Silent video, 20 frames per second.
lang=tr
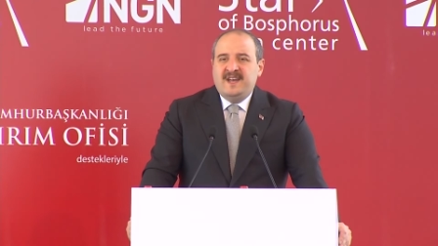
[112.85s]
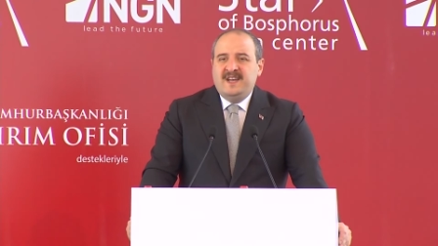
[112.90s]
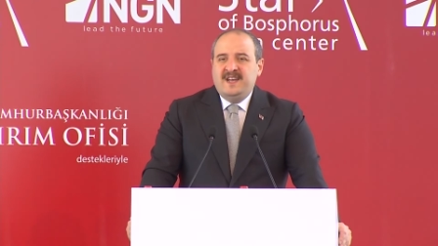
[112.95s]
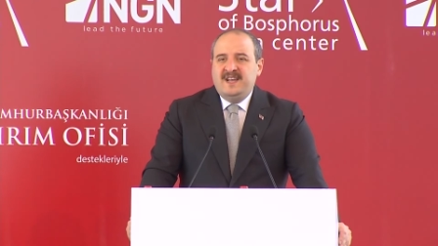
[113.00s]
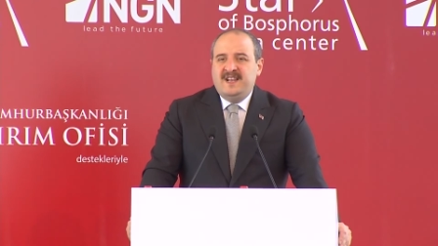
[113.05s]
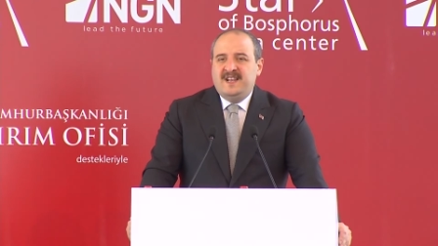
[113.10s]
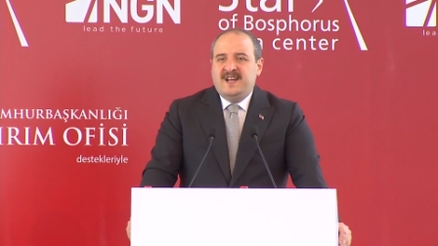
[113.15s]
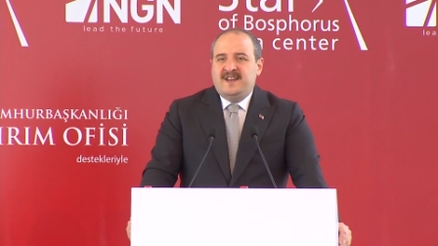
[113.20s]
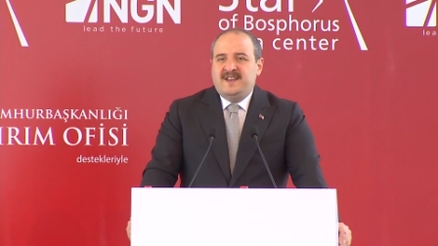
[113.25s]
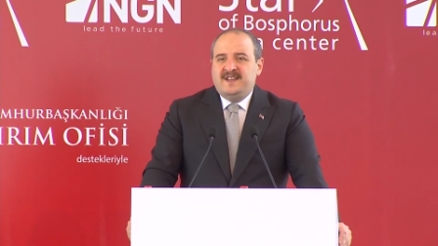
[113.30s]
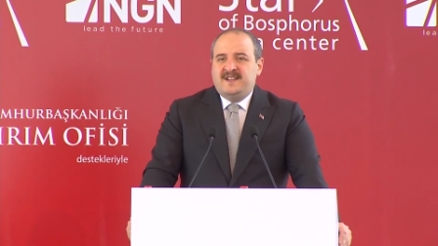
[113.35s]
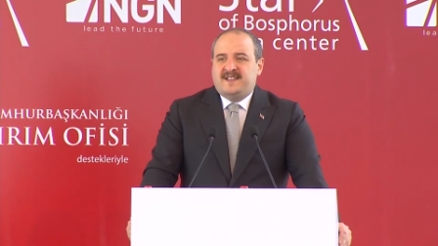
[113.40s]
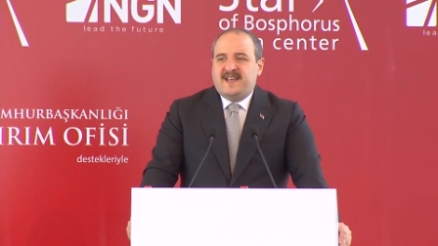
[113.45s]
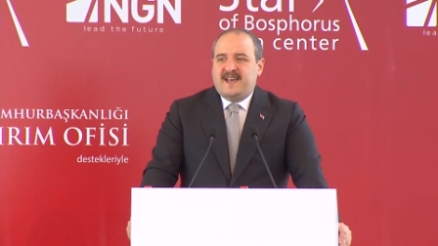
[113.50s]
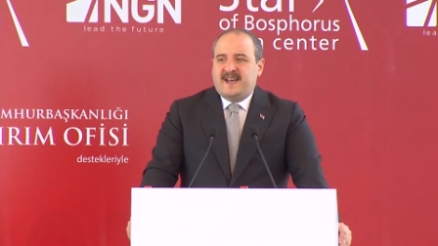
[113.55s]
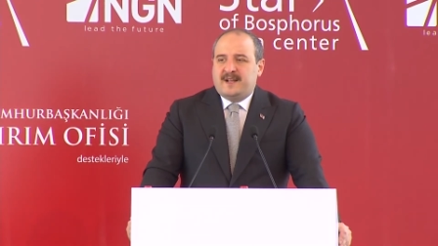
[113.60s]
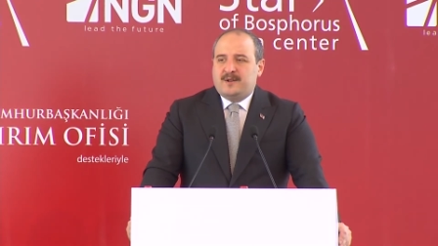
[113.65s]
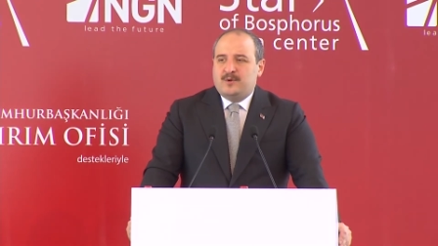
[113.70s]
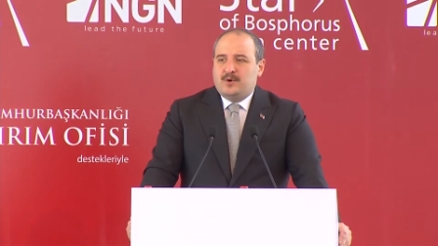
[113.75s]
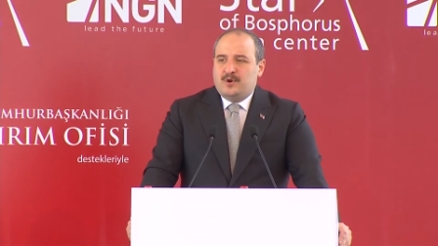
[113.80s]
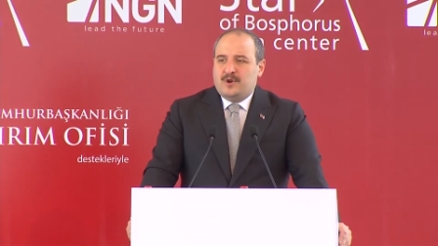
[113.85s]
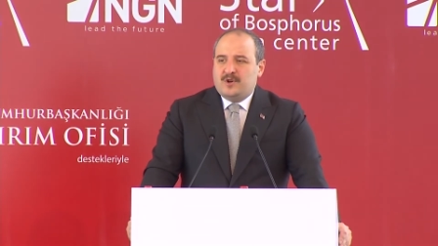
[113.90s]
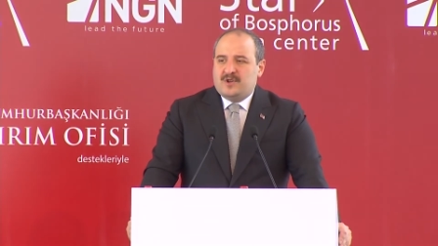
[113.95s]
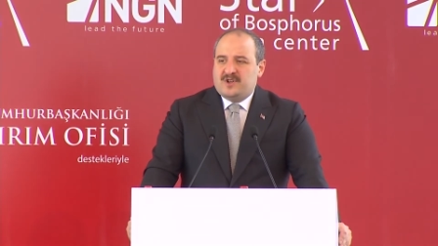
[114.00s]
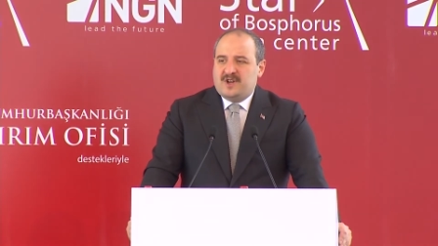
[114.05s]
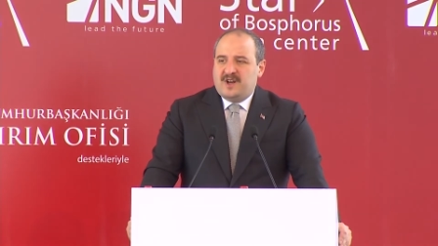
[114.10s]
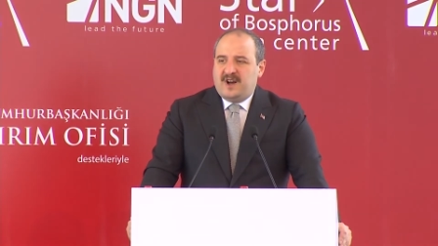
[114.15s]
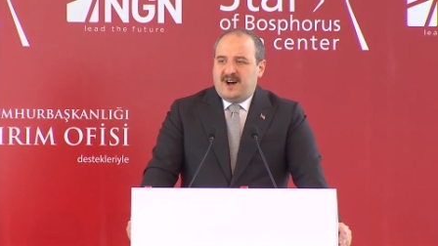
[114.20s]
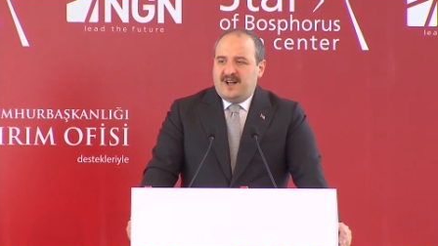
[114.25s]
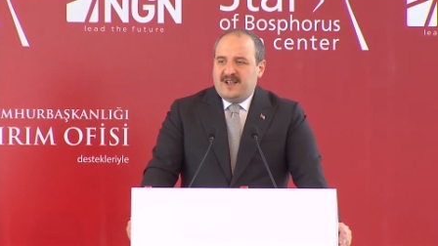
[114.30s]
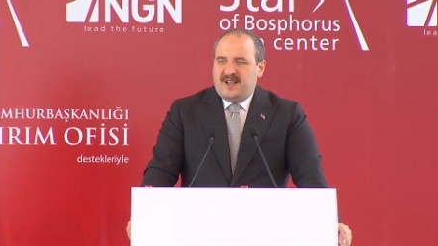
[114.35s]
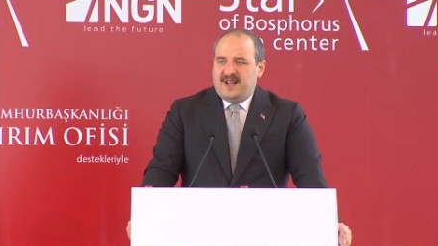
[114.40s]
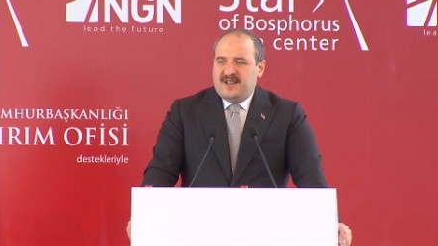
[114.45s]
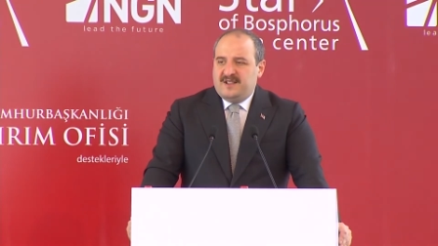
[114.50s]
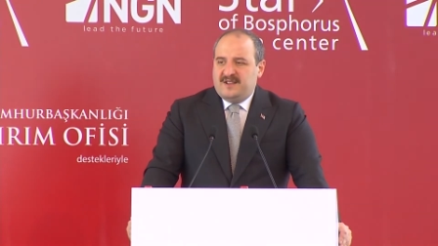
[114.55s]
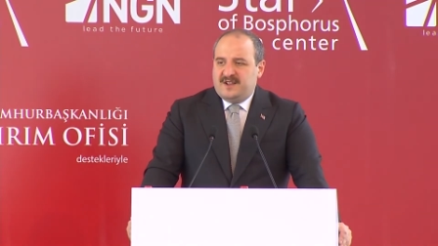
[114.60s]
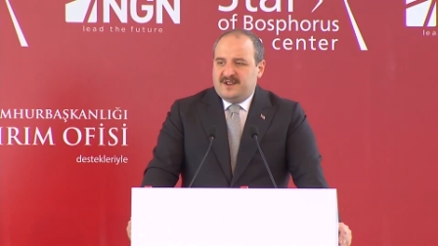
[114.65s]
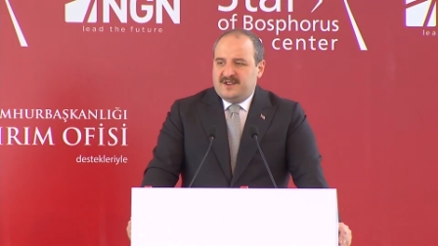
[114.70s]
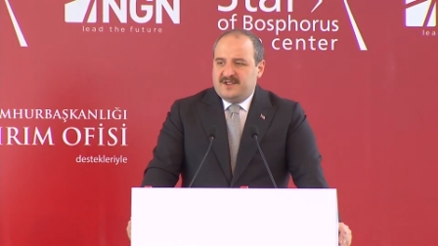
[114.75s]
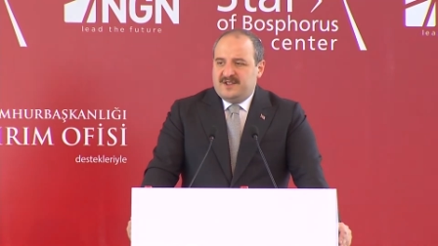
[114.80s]
ileri teknoloji
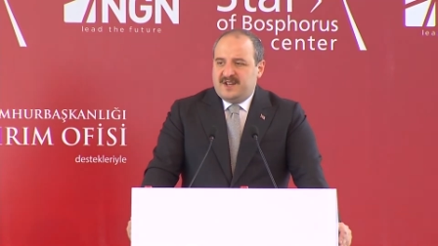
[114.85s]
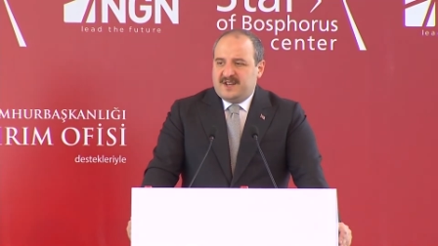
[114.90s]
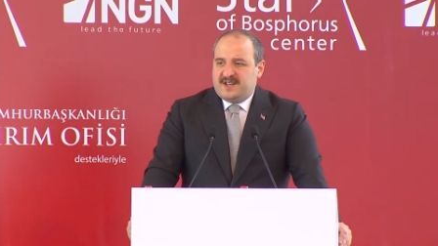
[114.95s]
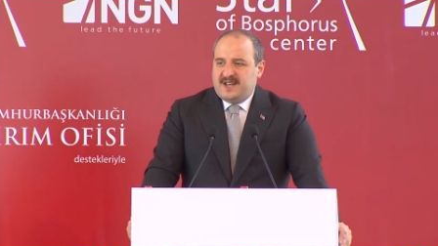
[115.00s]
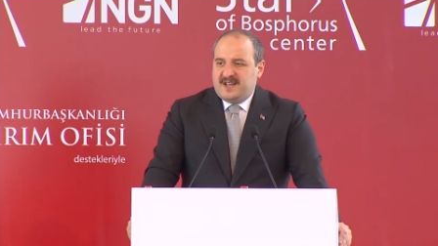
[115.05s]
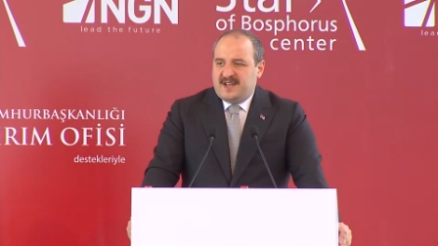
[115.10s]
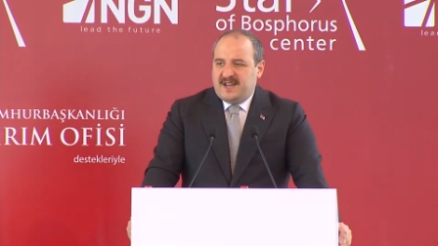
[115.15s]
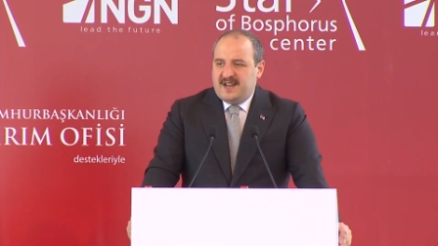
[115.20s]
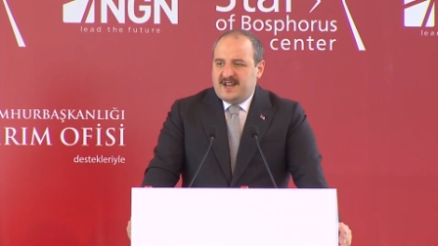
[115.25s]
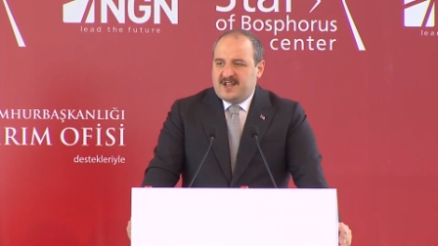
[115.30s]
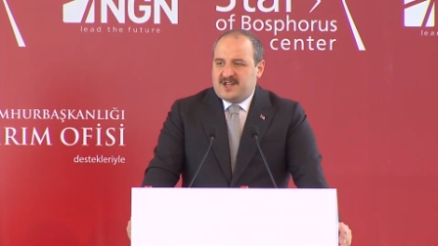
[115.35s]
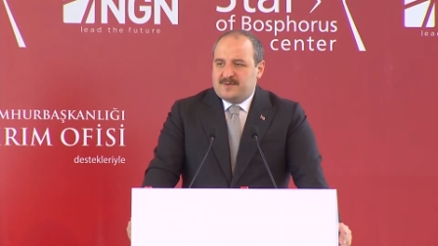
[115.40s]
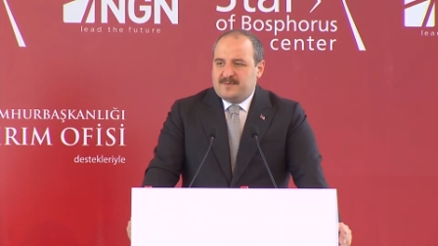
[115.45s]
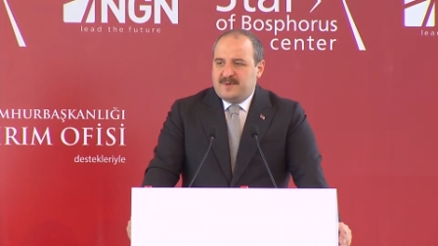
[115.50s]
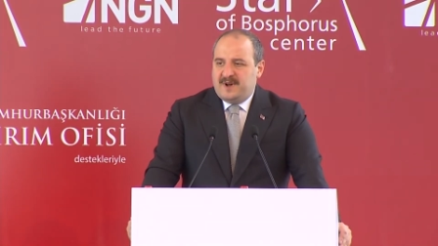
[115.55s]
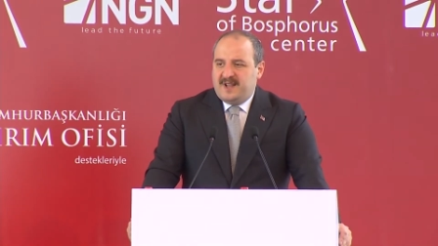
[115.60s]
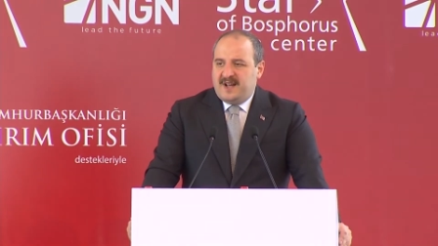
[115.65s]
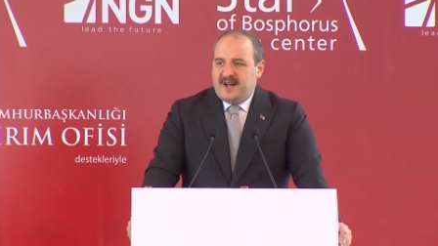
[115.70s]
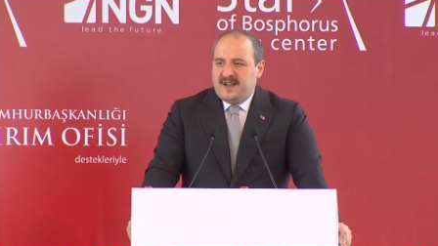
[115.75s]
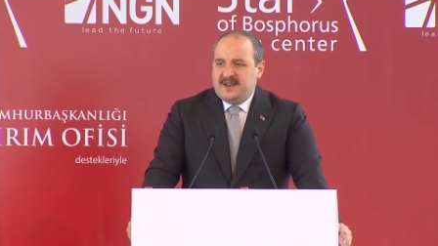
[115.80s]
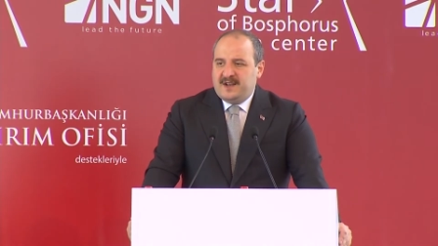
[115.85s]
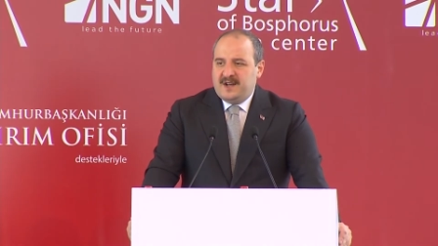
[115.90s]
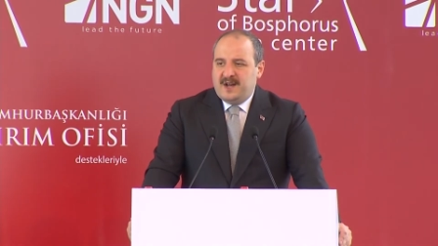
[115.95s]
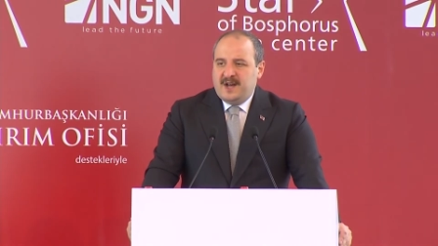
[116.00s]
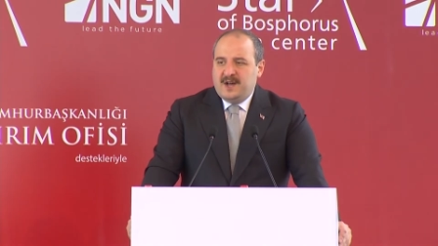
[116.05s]
alanlarındaki gelişmeler